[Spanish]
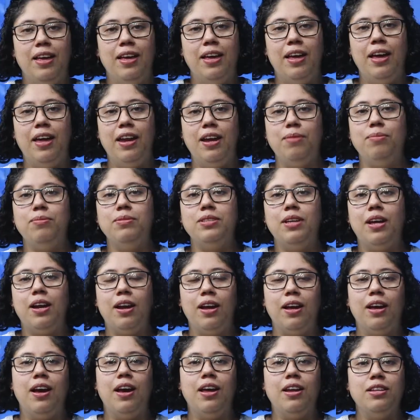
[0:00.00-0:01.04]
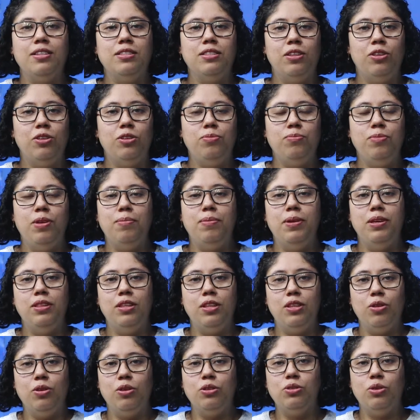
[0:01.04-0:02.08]
Queremos arrancar este
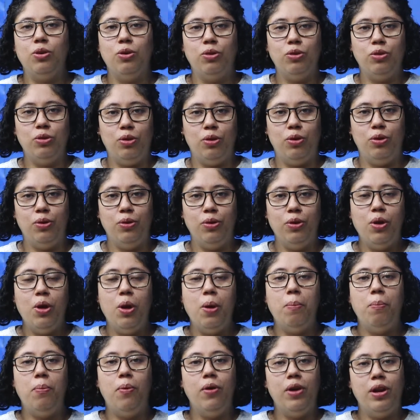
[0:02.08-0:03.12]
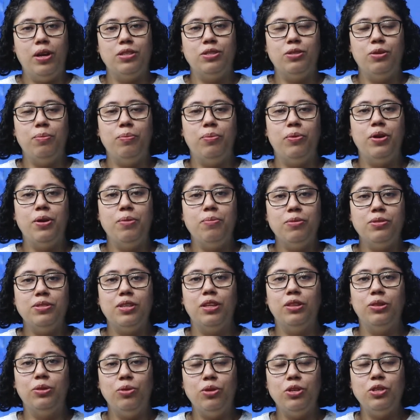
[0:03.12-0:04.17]
2022 con todo. Por eso ponemos a
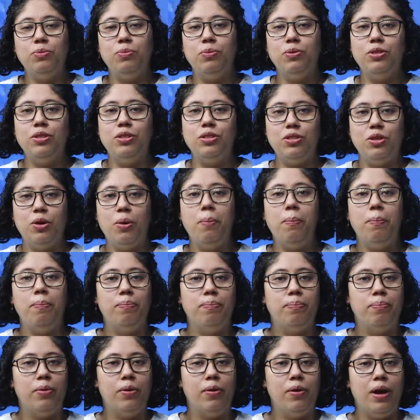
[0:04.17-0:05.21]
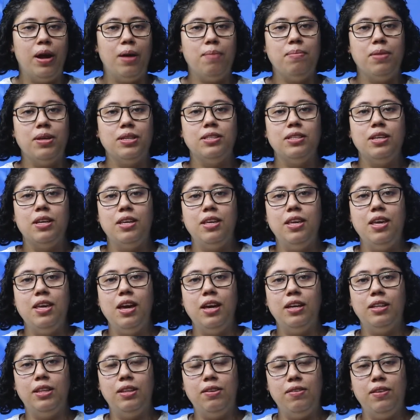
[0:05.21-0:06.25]
tu disposición programas y
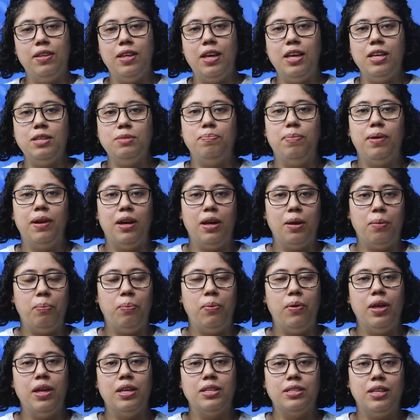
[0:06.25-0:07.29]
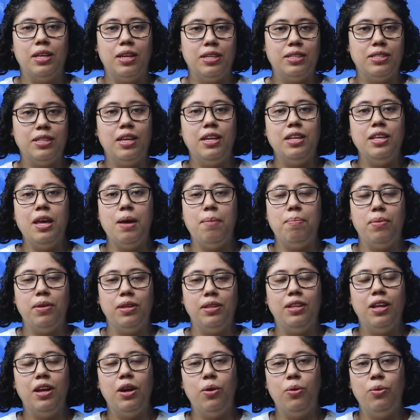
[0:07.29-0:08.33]
actividades para que puedas crecer y
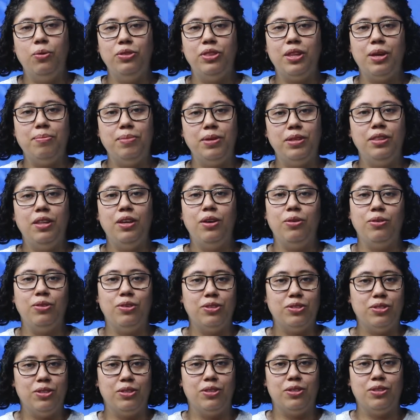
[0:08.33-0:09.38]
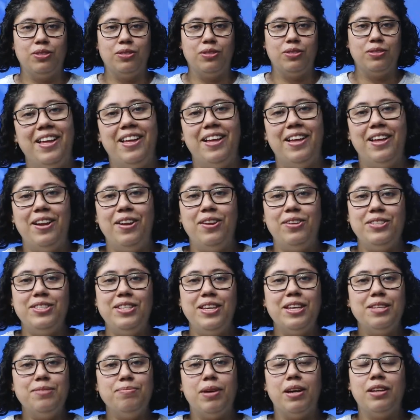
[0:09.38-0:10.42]
aprender juntamente con nosotros. Los
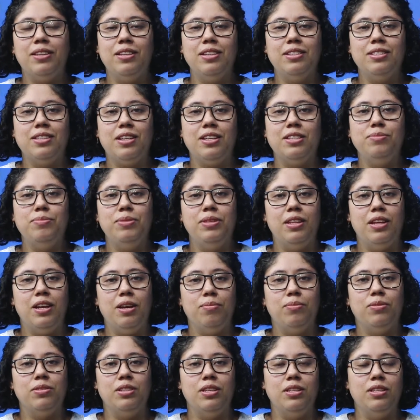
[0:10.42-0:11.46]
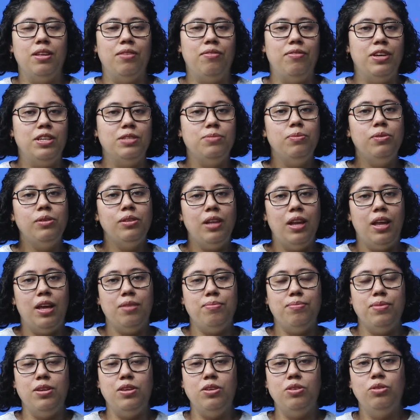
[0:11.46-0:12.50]
días martes transmitiremos desde Facebook Live
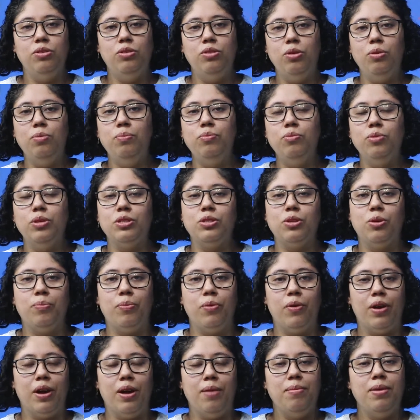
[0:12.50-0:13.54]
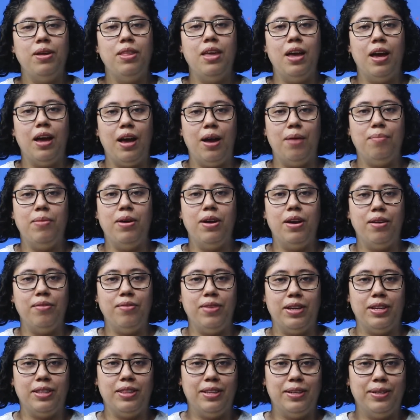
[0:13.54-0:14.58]
y YouTube nuestro programa de A Cámara
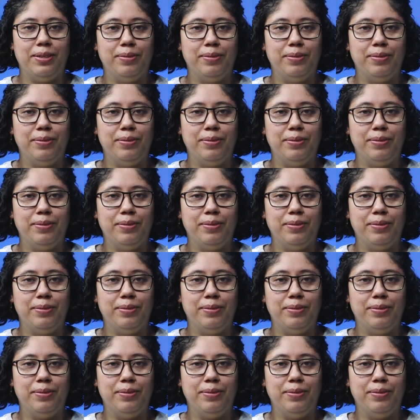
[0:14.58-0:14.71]
Abierta,